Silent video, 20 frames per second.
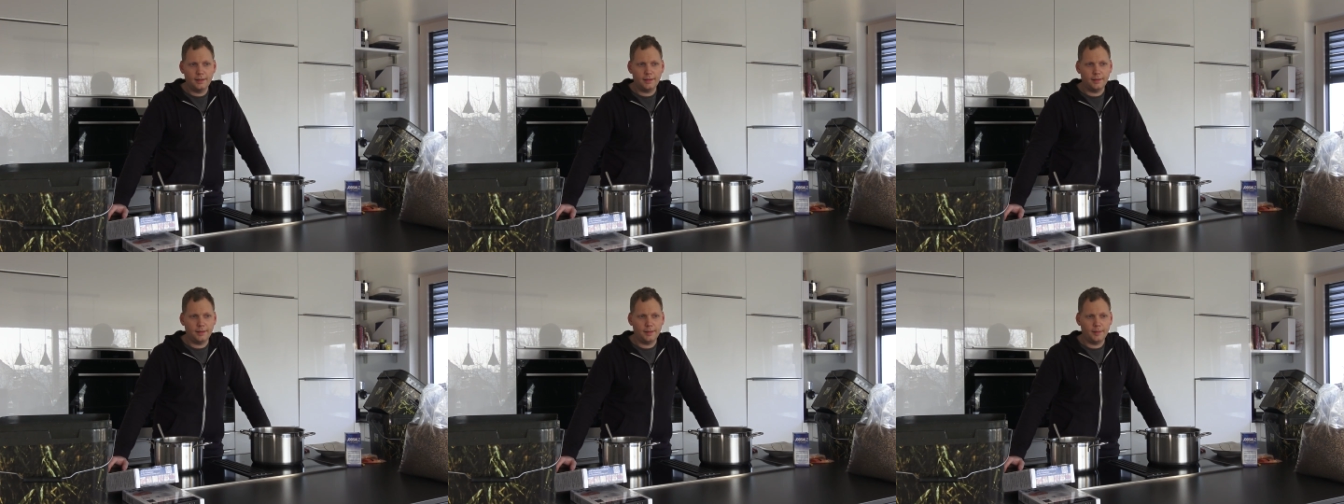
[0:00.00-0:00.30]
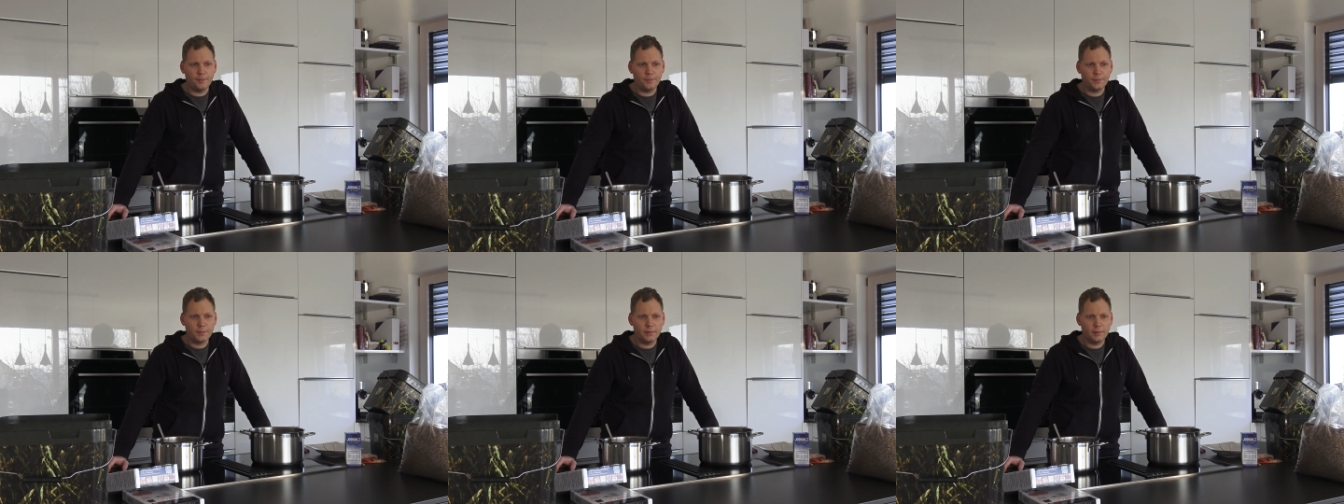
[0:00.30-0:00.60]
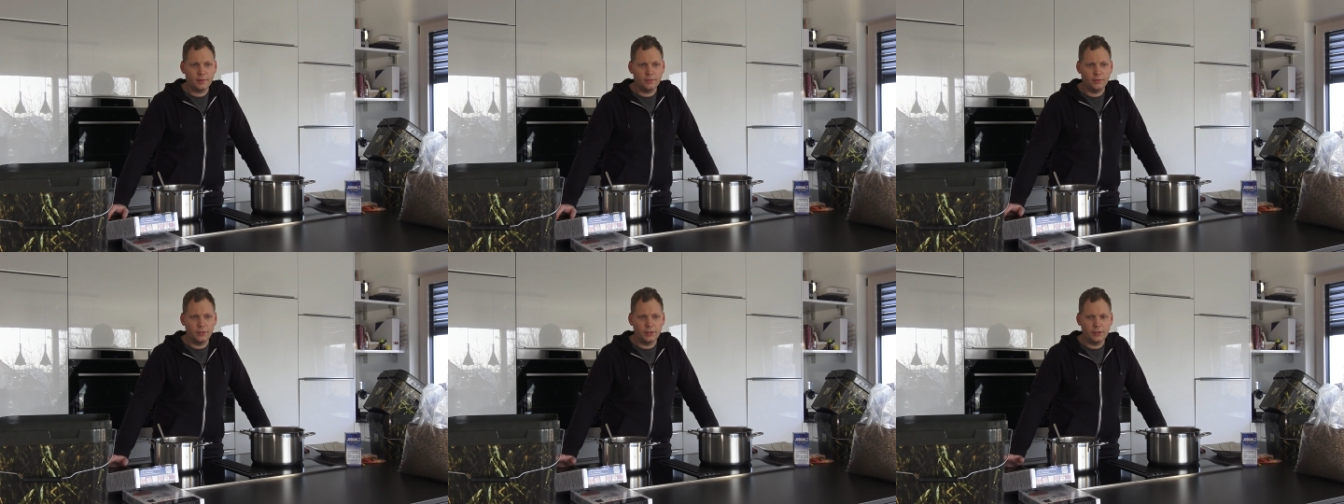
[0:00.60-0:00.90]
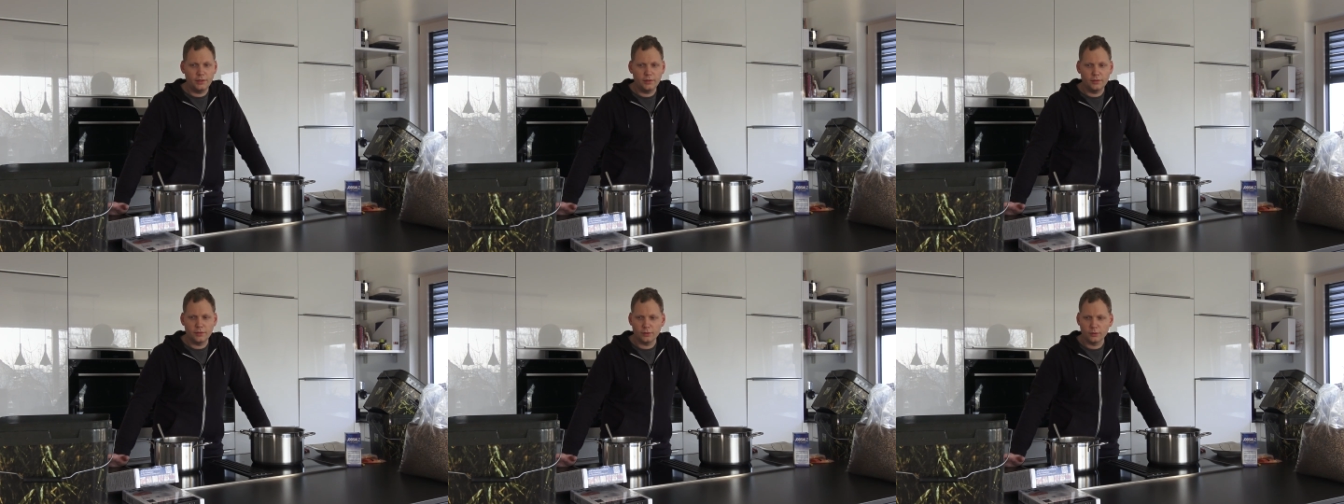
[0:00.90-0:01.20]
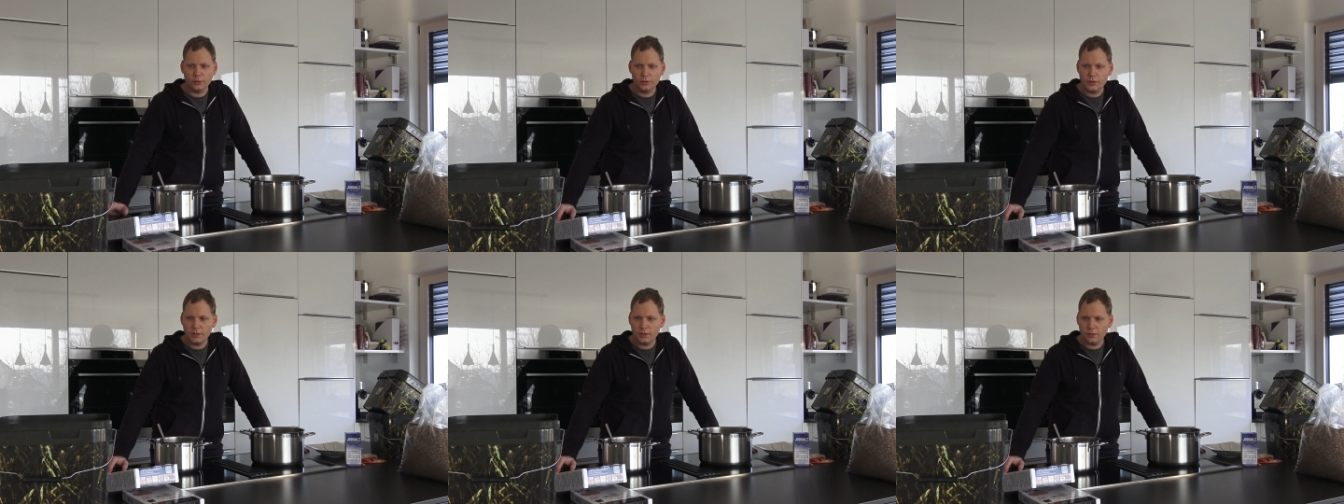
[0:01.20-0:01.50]
ähm, wie ich diese
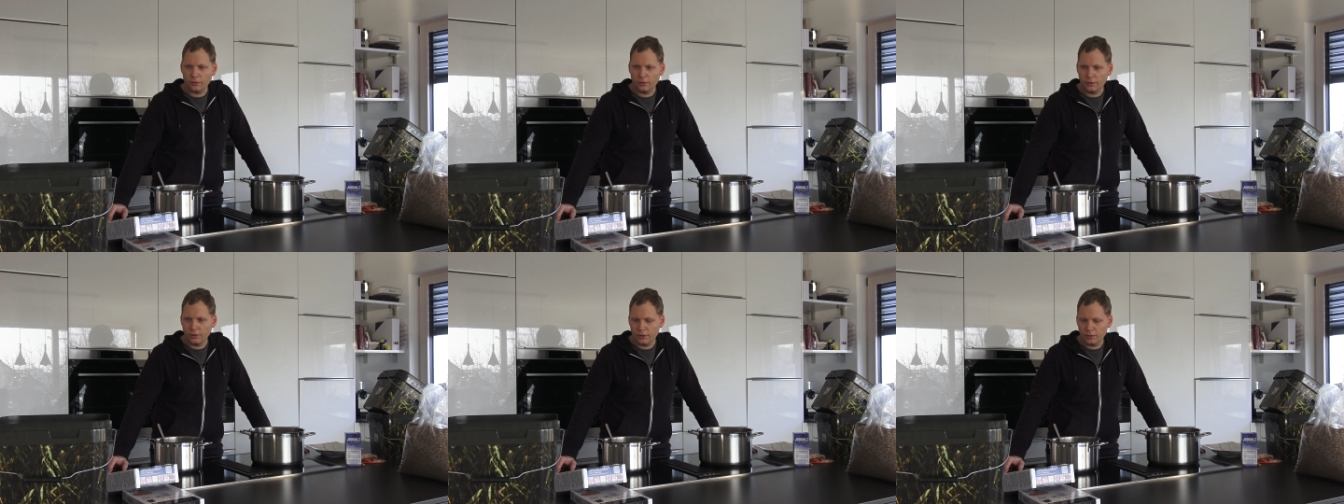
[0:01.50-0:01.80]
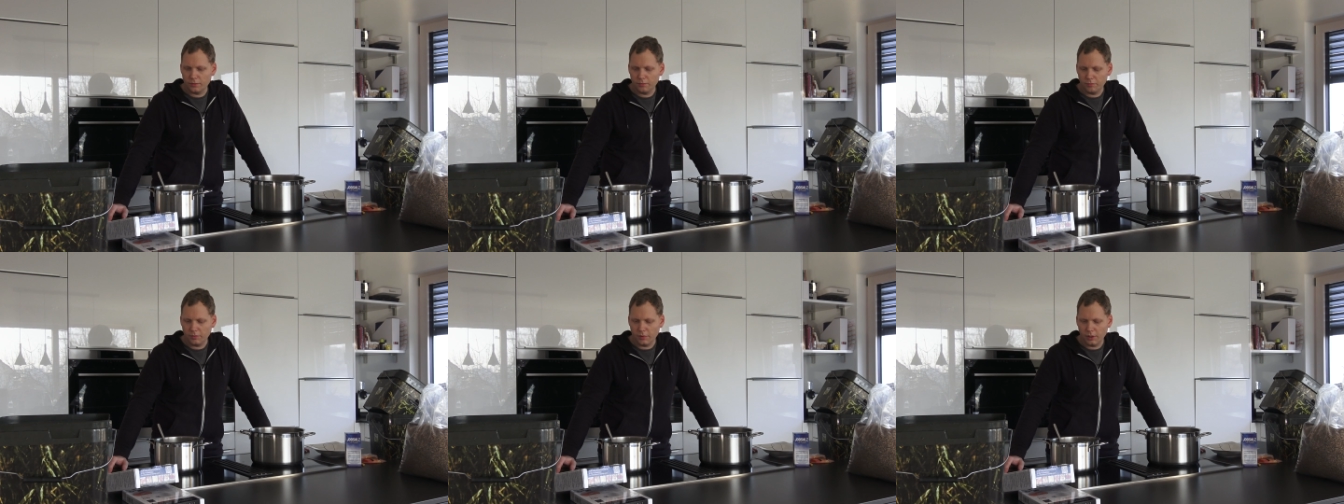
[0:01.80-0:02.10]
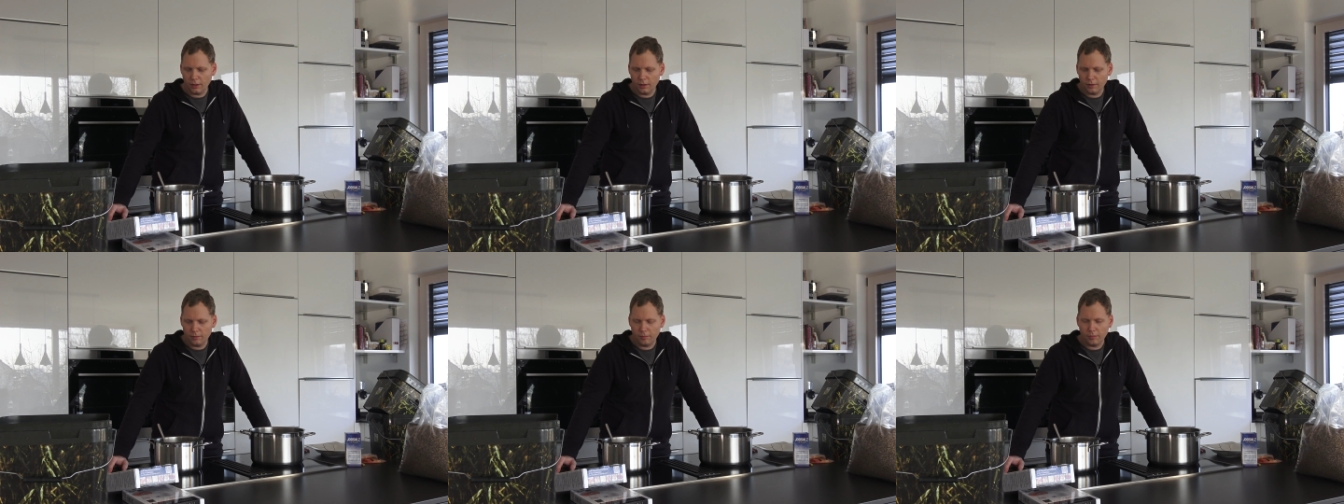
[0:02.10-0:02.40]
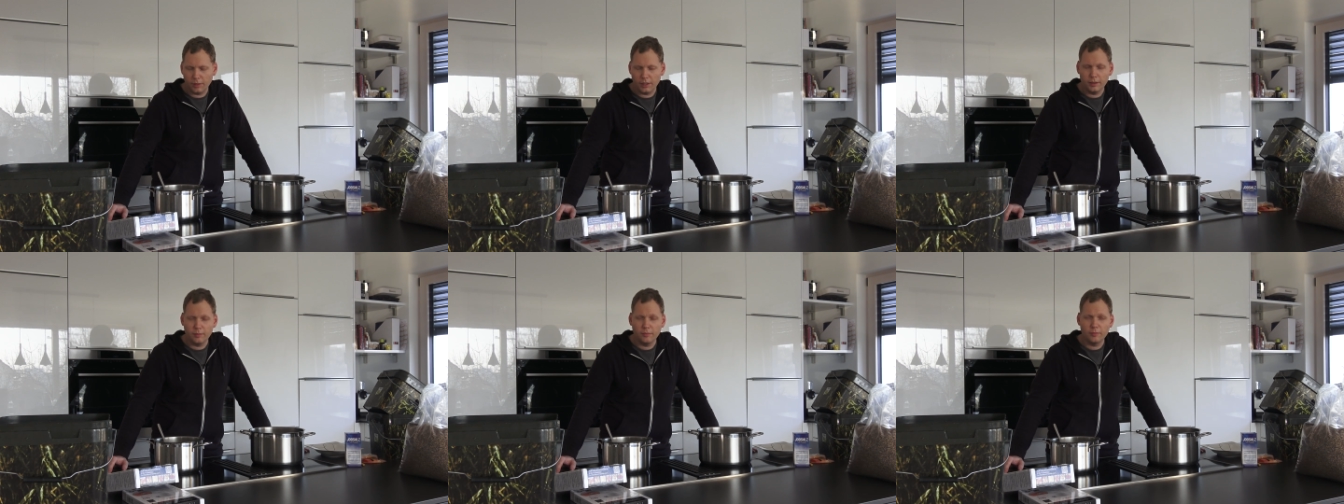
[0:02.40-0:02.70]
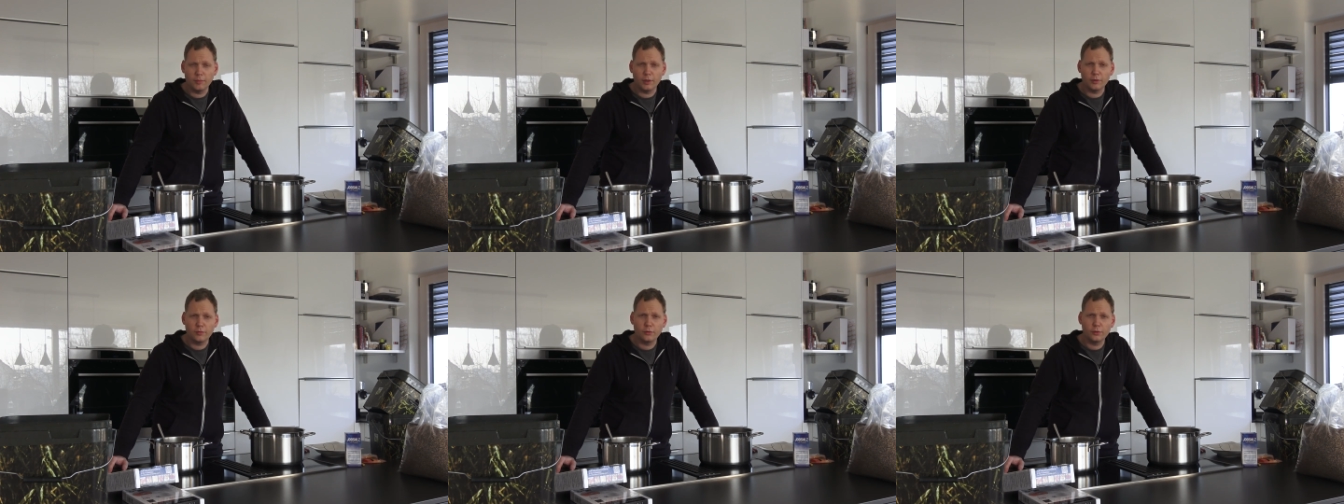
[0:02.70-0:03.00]
nutze und ja,
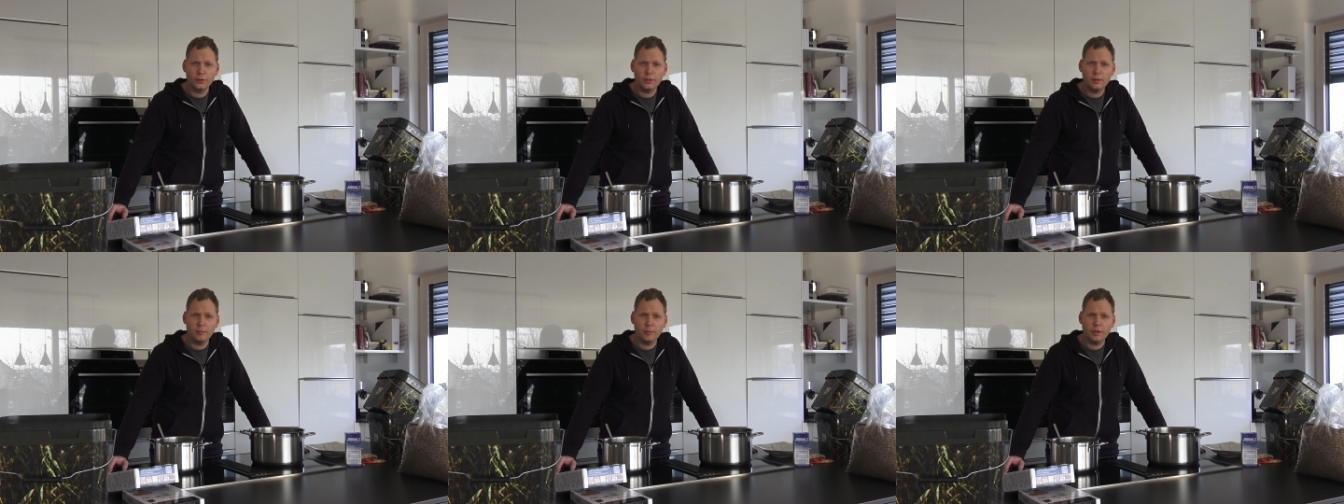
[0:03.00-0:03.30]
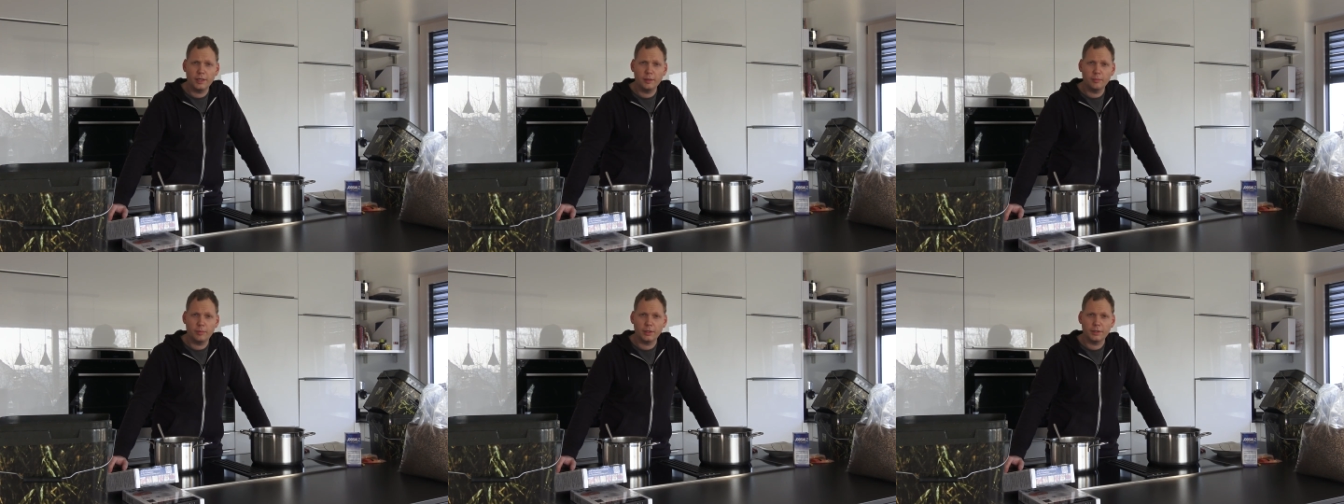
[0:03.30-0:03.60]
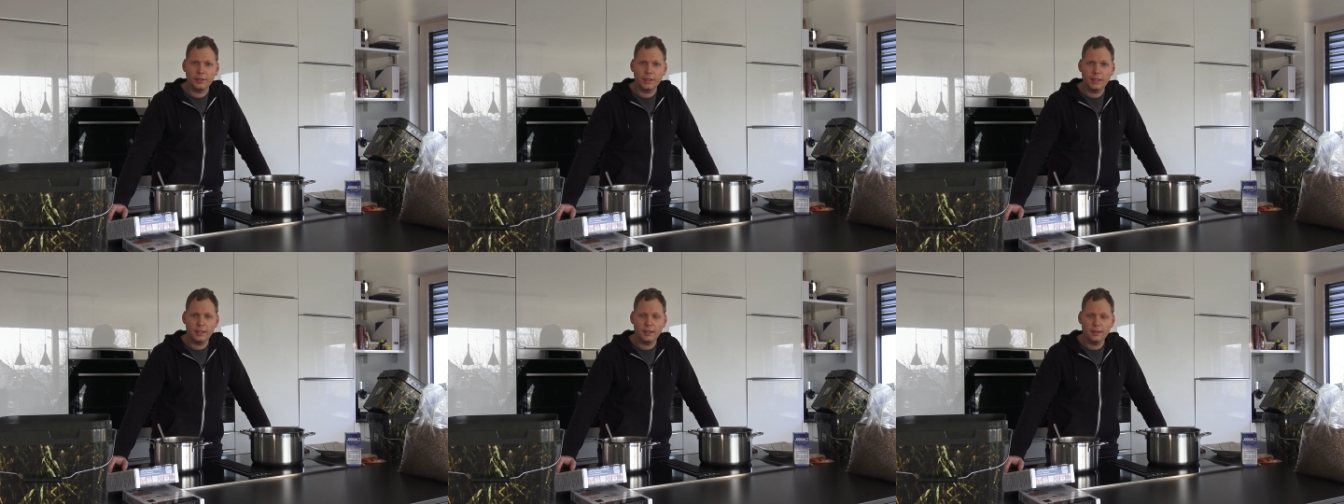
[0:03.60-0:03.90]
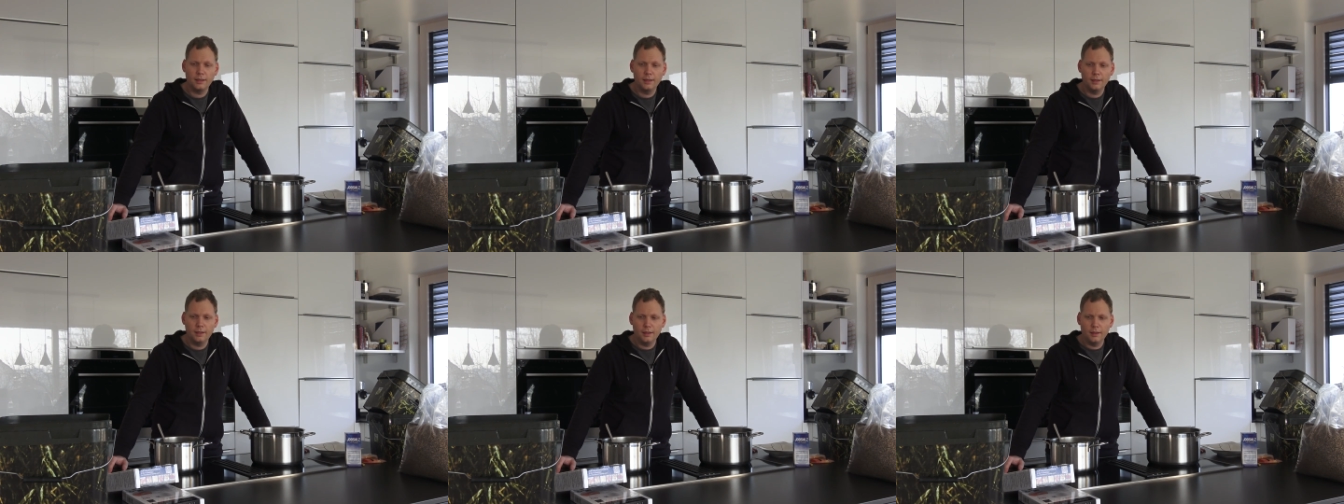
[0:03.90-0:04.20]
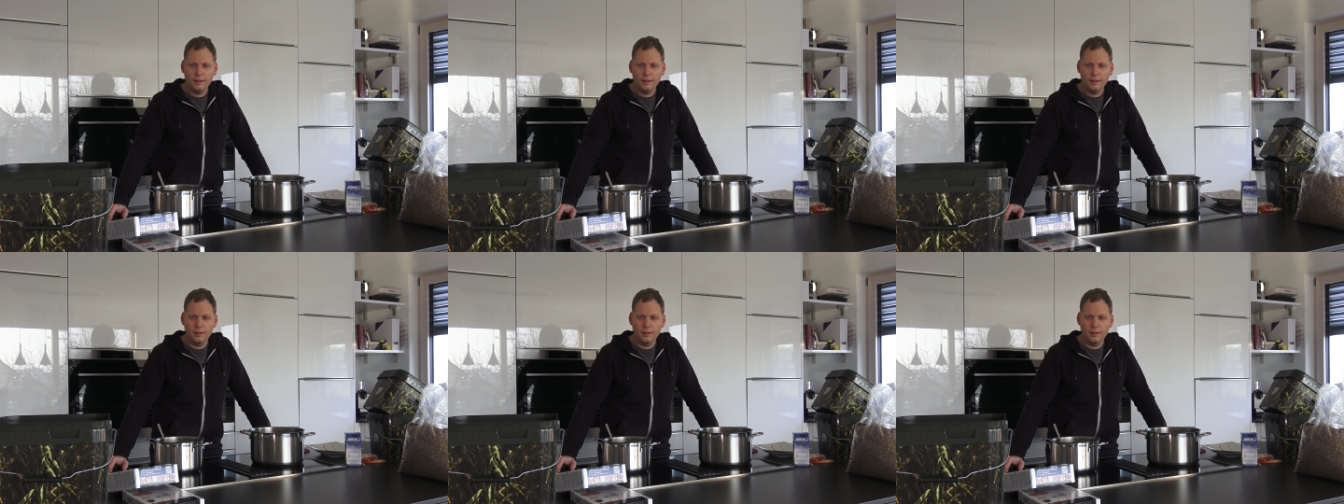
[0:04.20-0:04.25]
mein, mein Futter, meine Partikel